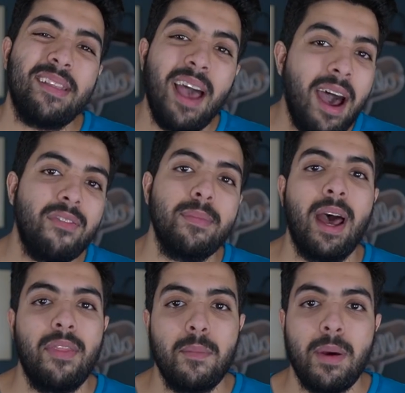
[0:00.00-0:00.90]
ما تعافى من
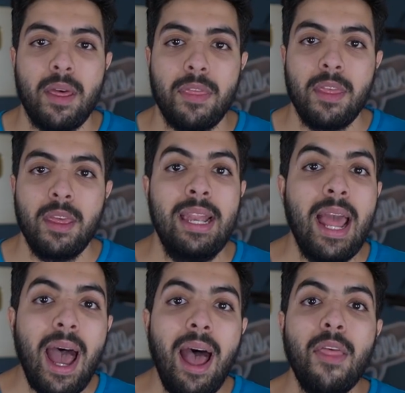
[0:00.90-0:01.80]
هذا المرض
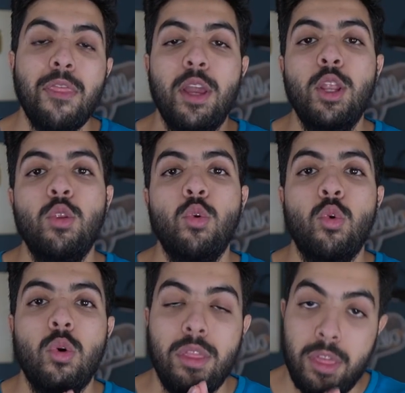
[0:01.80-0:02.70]
لاحظ
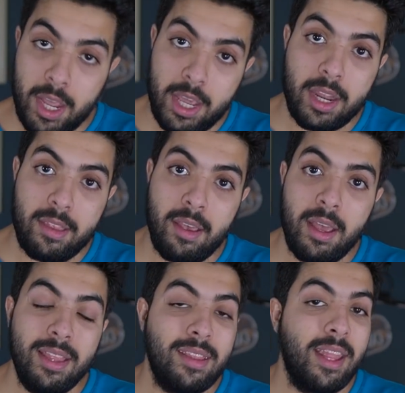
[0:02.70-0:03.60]
انه ذاكرته
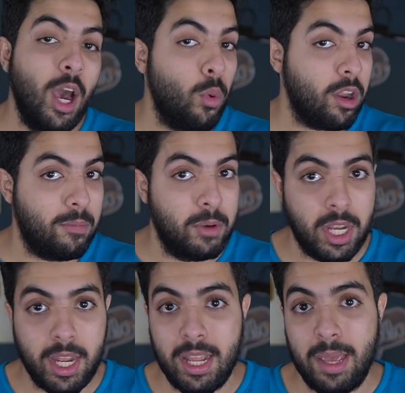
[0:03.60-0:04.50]
تدهورت
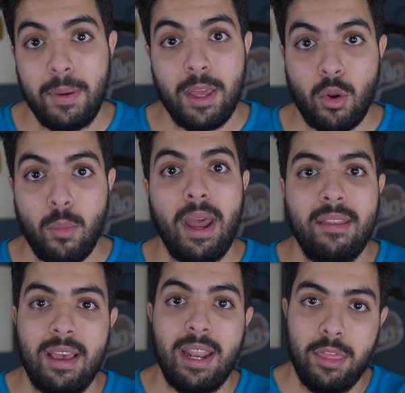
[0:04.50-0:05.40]
بشكل كبير وما
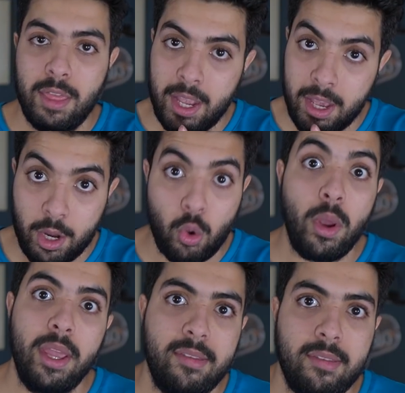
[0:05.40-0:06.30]
عاد صار يتذكر
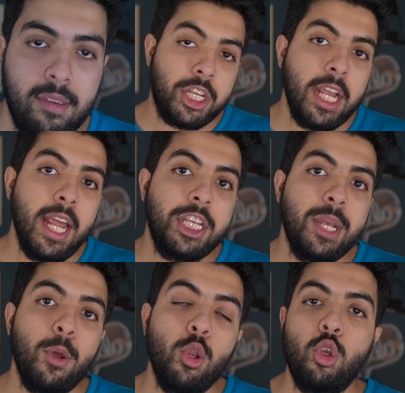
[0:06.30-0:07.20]
كويس الشيء
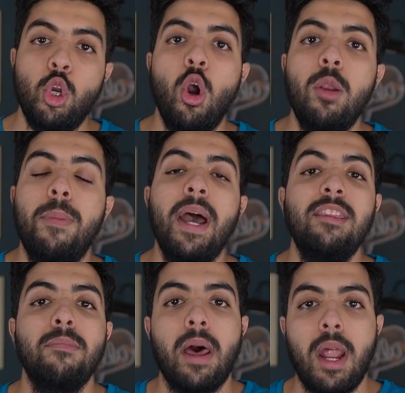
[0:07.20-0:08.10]
العجيب انه جون
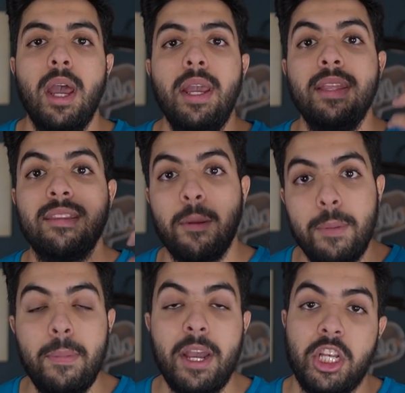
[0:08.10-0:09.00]
بعد ما راح عند
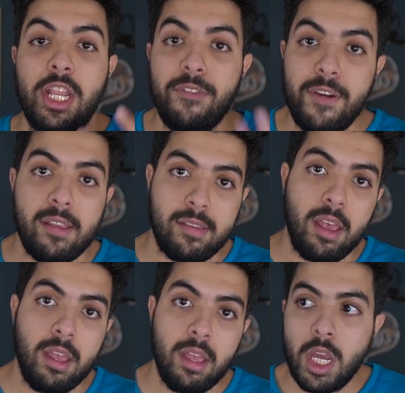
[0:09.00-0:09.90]
طبيب عشان
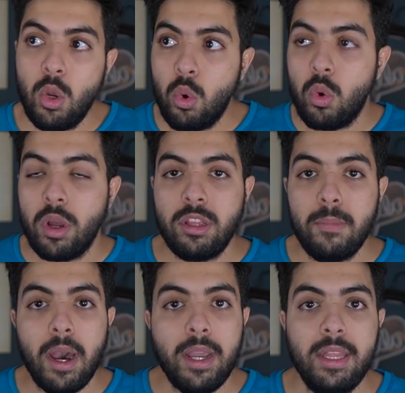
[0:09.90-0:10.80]
يفحصه قال له
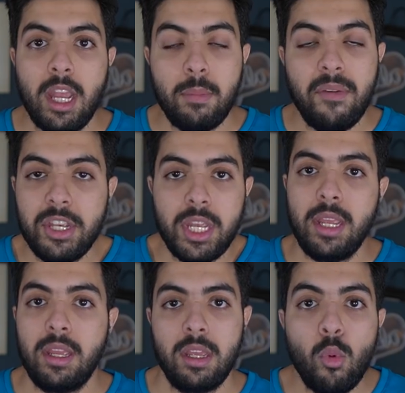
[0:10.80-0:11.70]
الدماغ عندك ما في
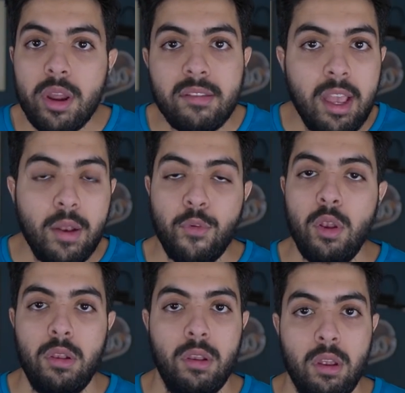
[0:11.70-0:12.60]
شيء امورك زي
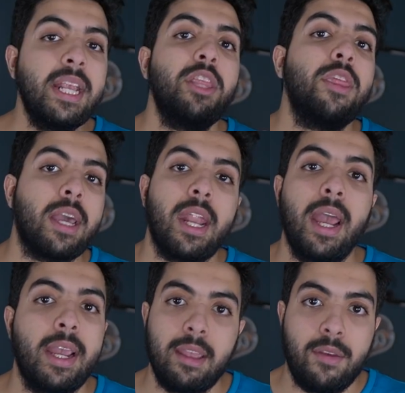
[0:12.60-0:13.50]
الفل ادري ليش الذاكره
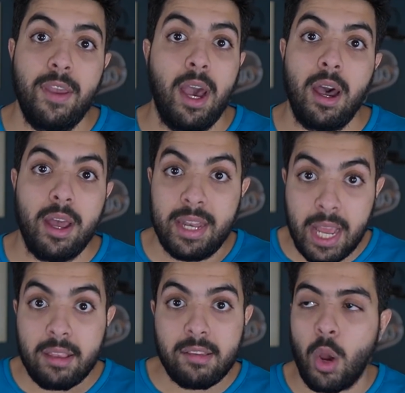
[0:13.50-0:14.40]
حقتك فيها
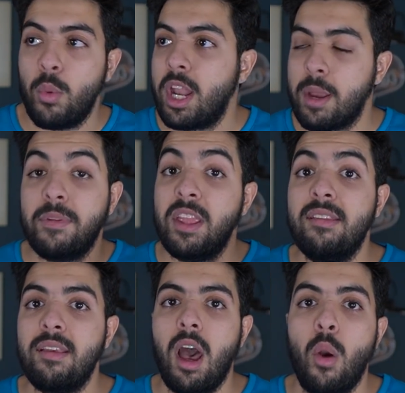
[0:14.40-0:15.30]
نقص او انك
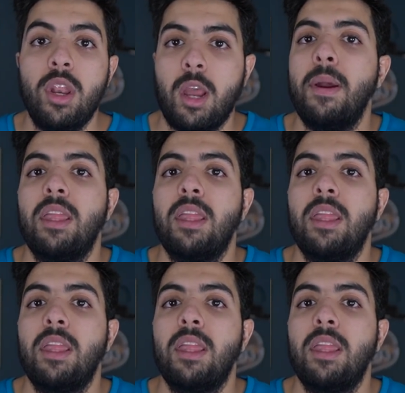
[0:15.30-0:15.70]
تنسى او انك